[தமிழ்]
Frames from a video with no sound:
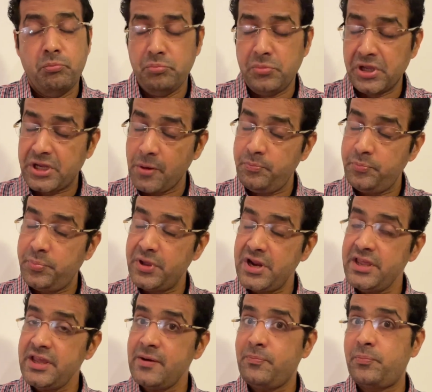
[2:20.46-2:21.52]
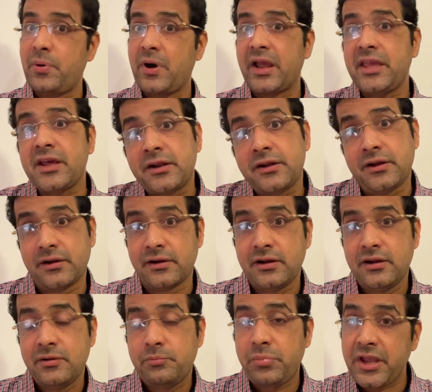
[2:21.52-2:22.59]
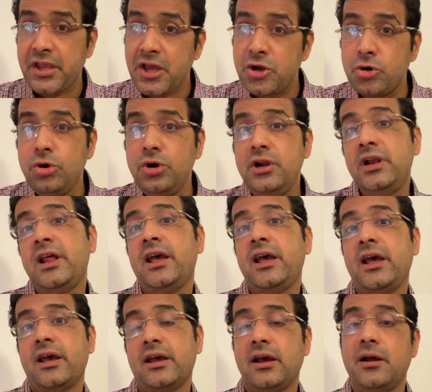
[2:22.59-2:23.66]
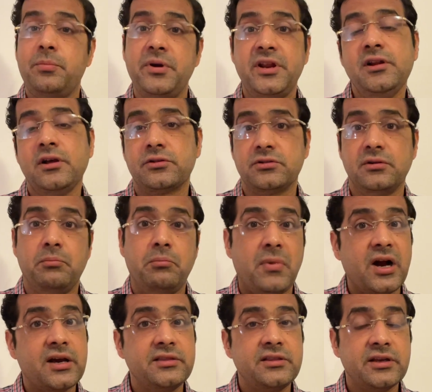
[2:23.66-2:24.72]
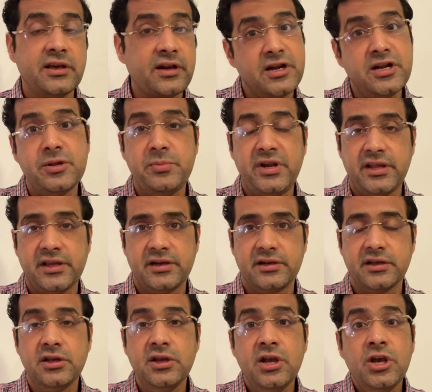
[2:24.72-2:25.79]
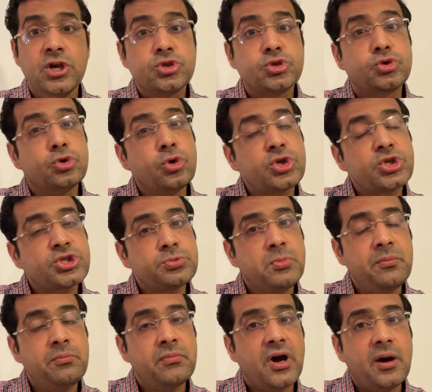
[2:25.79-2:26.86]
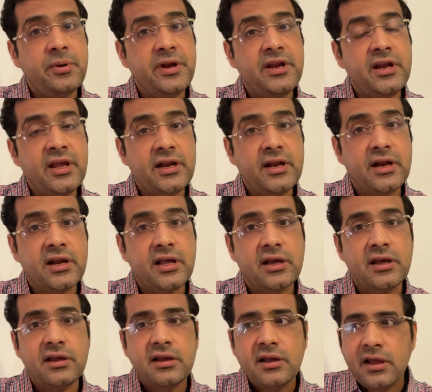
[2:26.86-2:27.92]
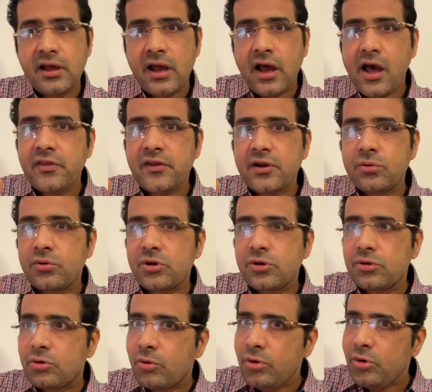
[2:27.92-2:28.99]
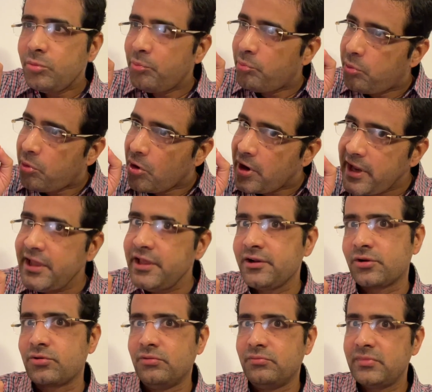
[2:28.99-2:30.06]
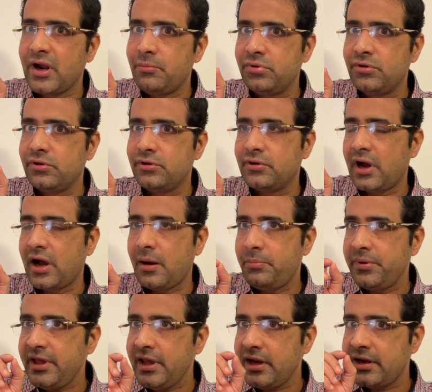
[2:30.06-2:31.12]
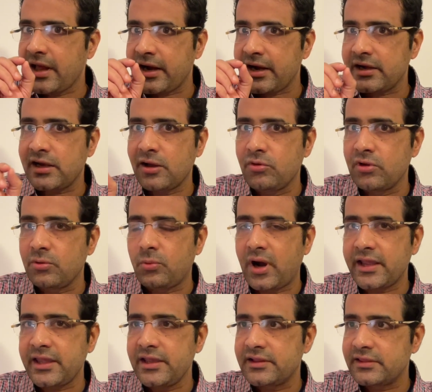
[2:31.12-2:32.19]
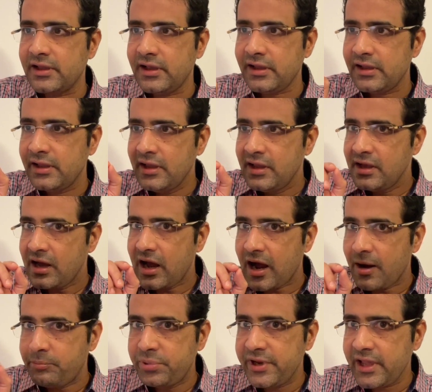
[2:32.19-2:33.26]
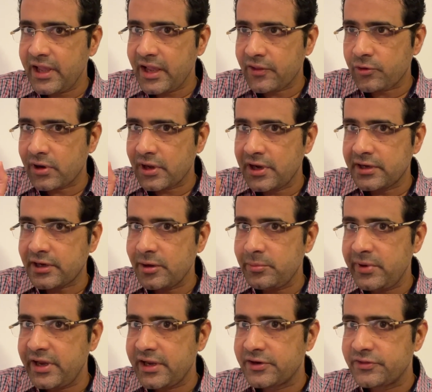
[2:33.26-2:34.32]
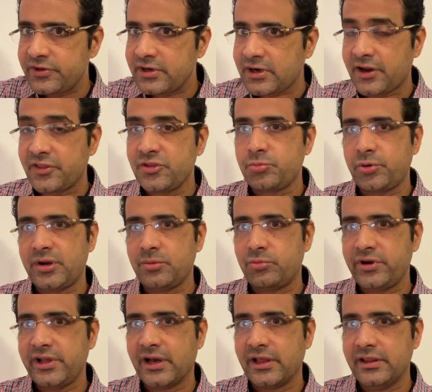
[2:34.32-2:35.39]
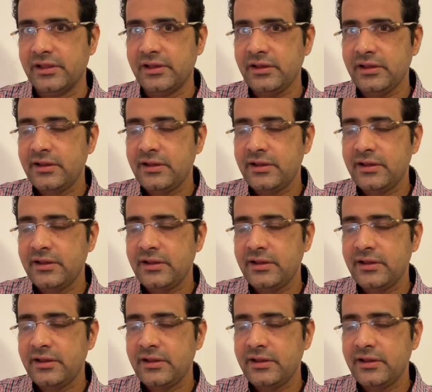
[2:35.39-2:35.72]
மிகப்பெரிய பயன் பயனுள்ள அப்படின்னு அர்த்தம் மகத்துக்கு ரெண்டு மீனிங் இருக்குது சூக்ஷ்மம் அப்படின்னா என்னென்னா அதில் ஒரு ஒரு பொடி இருக்கும் நம்ம அப்படியே டைரெக்டாக ஒரு வாக்கியத்தை அப்படியே அதோட லிட்ரல் மீனிங் எடுத்துகிட்டு கடந்து போயிட முடியாது